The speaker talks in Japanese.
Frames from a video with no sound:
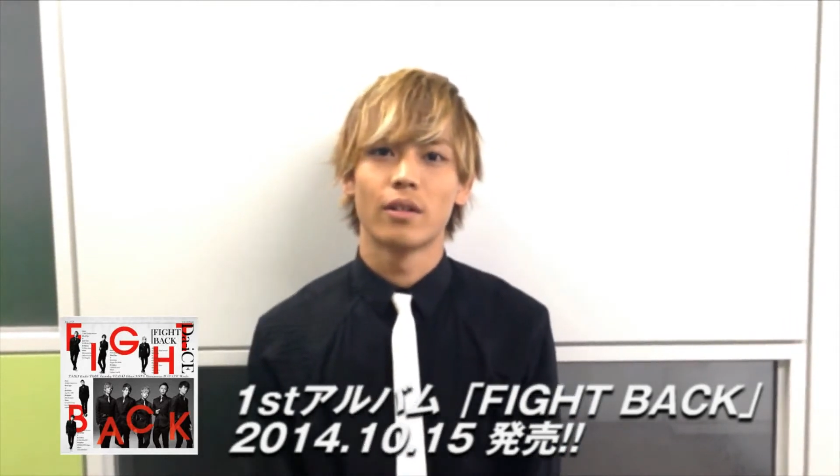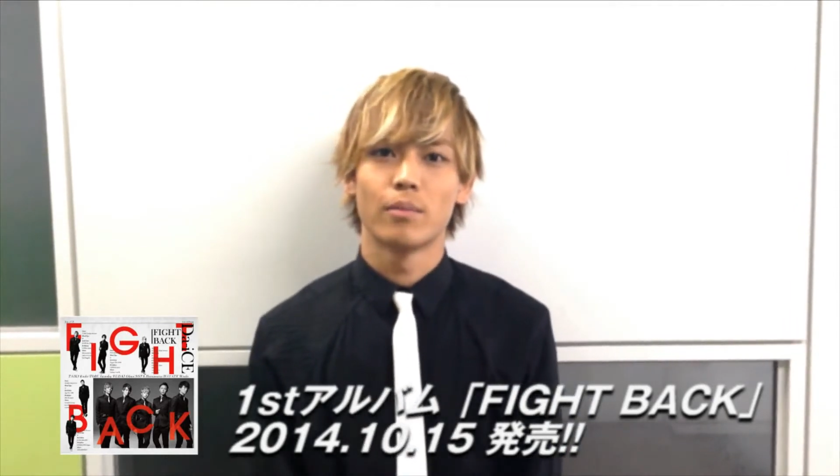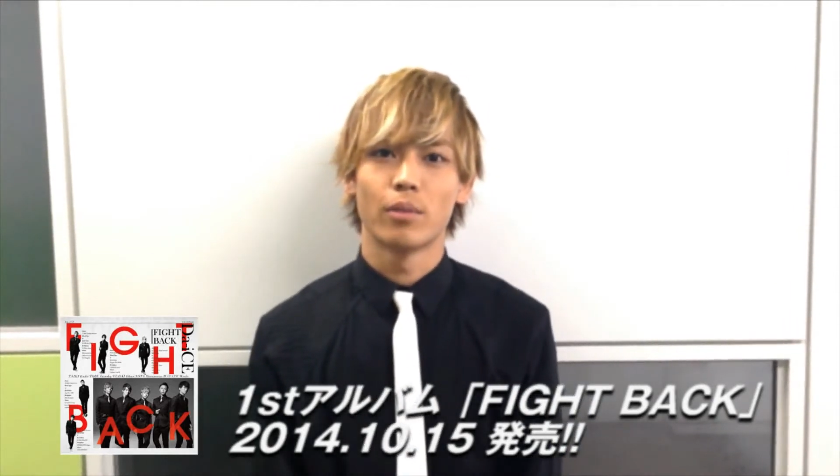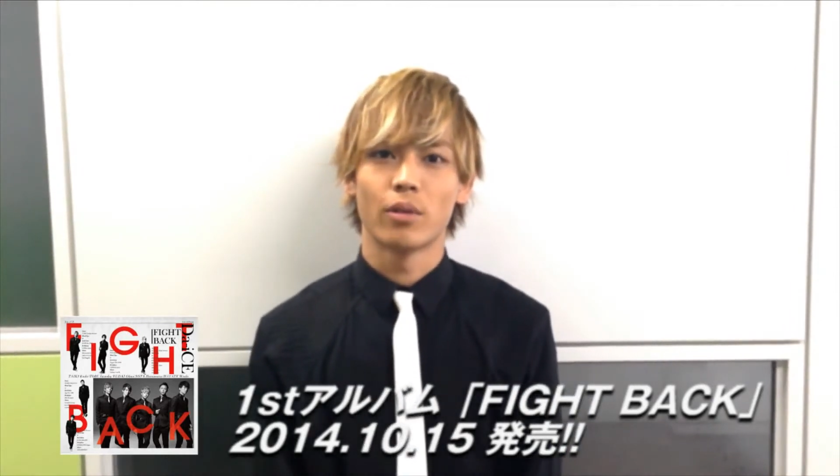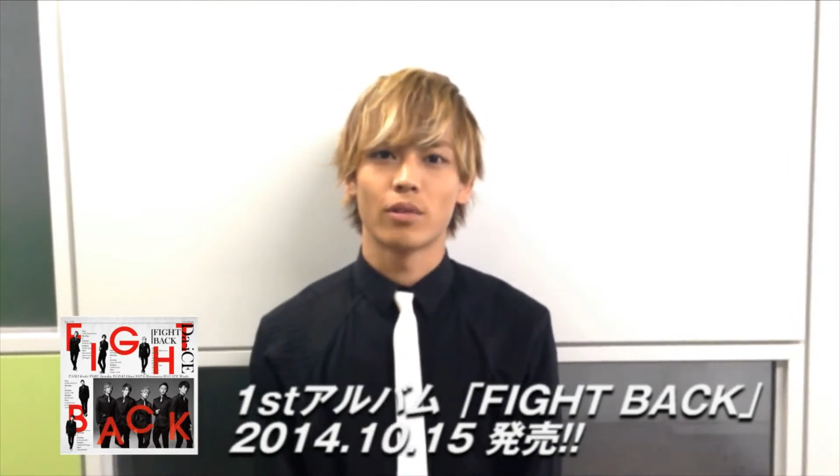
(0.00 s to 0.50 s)

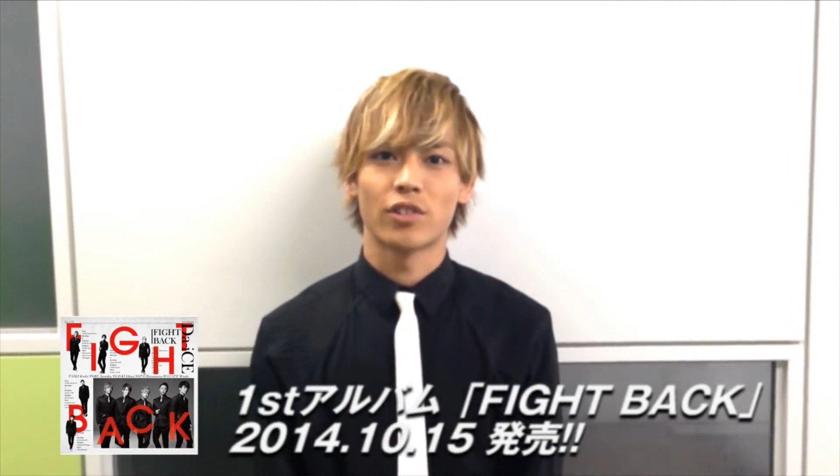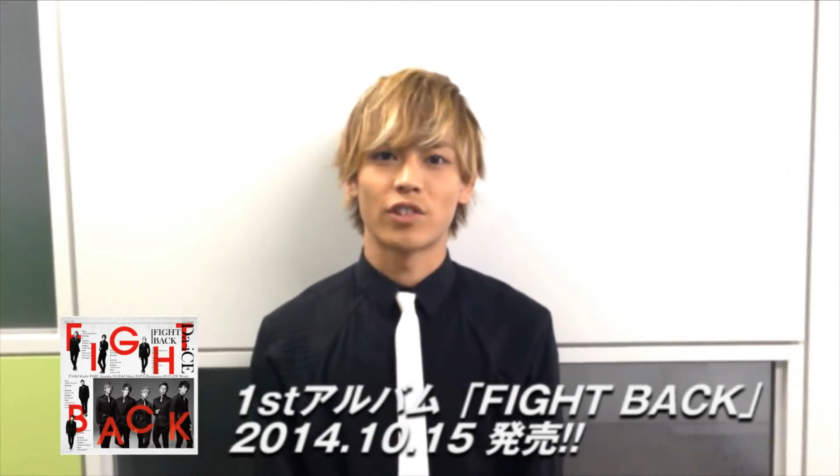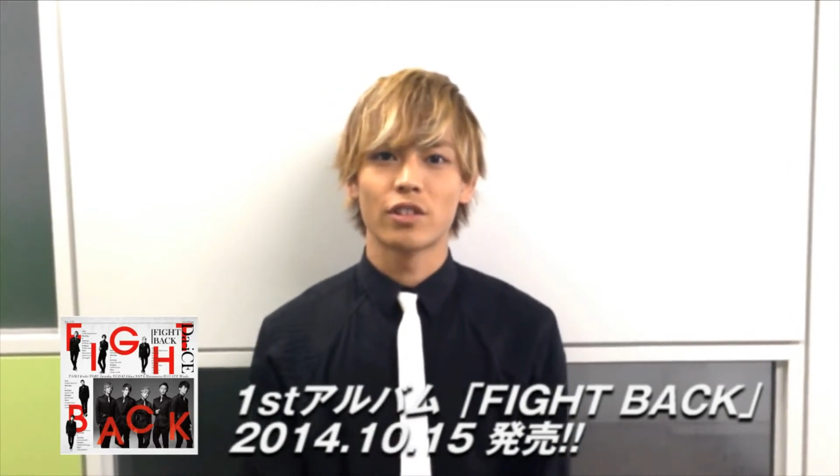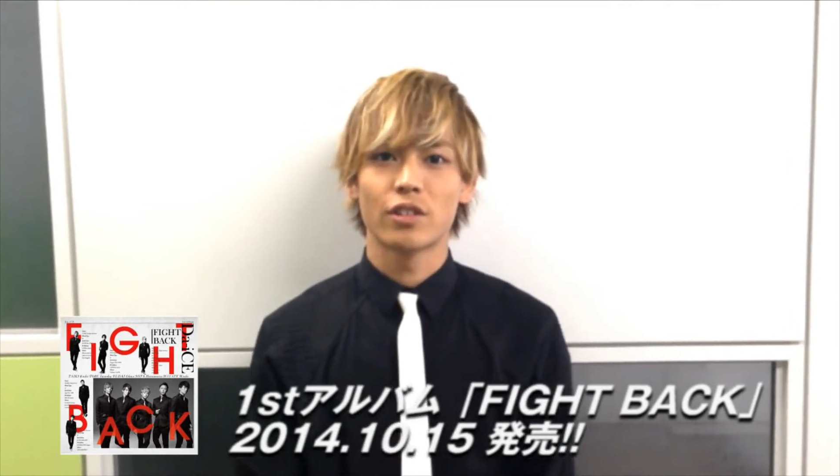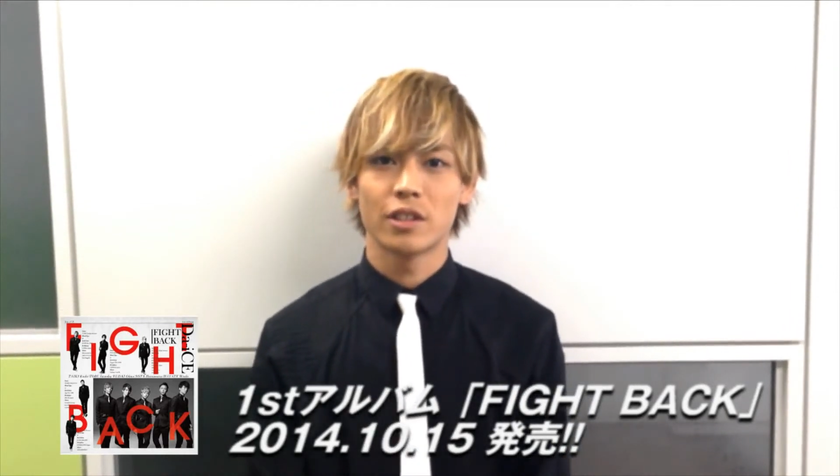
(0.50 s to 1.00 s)
もう
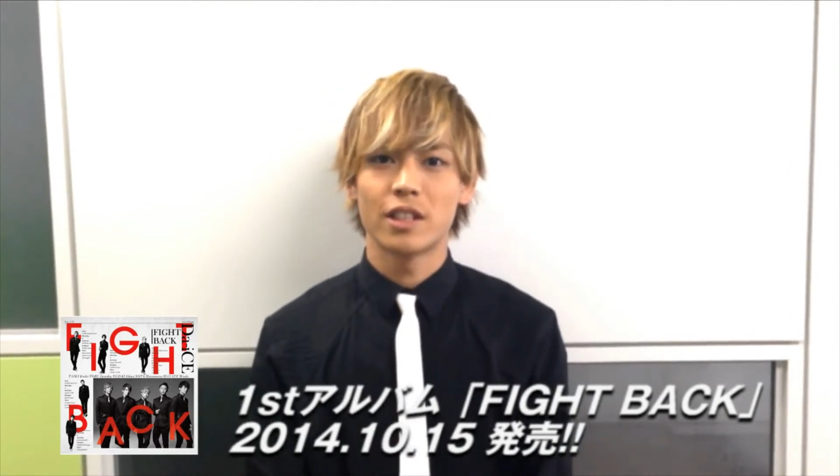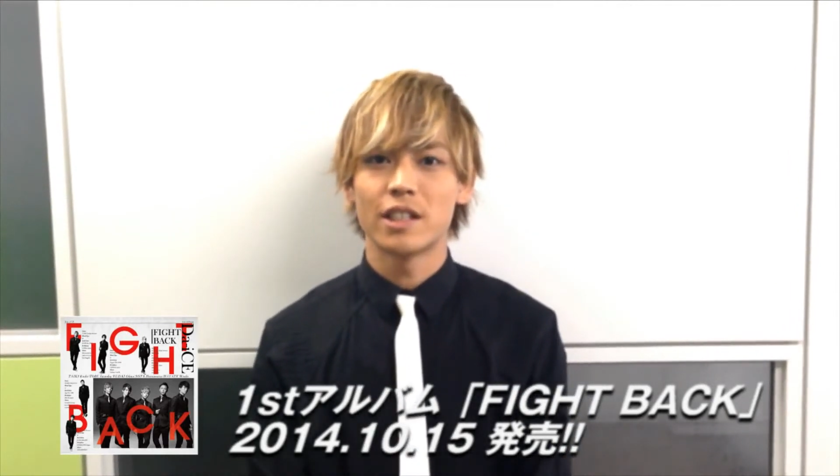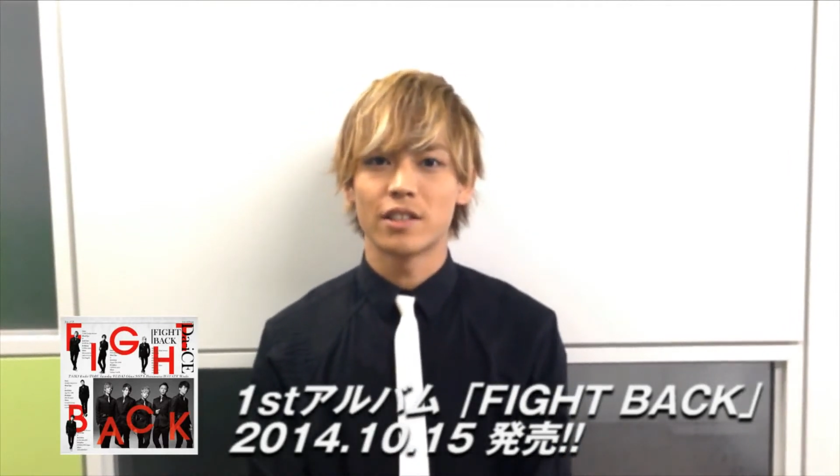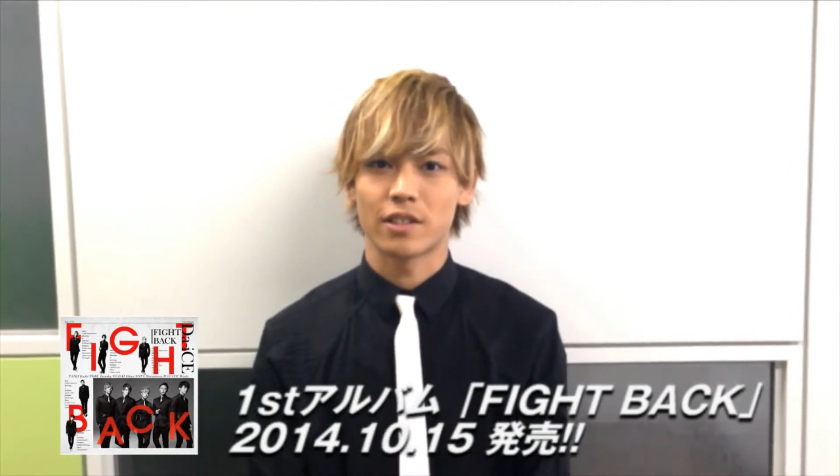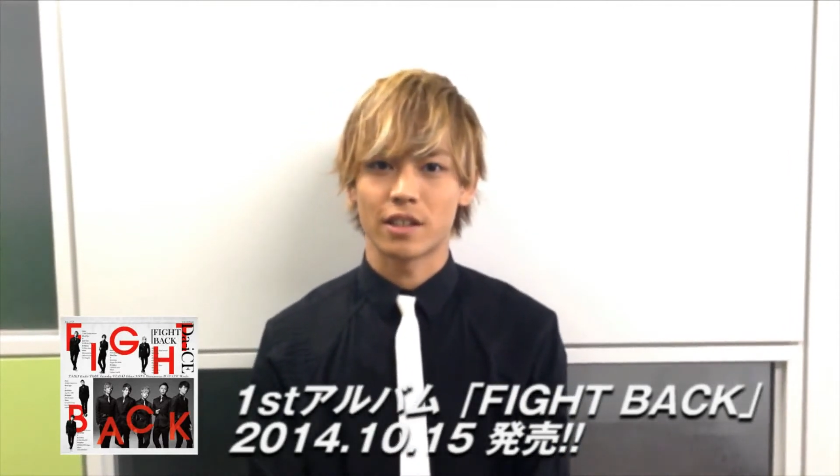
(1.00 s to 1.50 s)
シングルリリース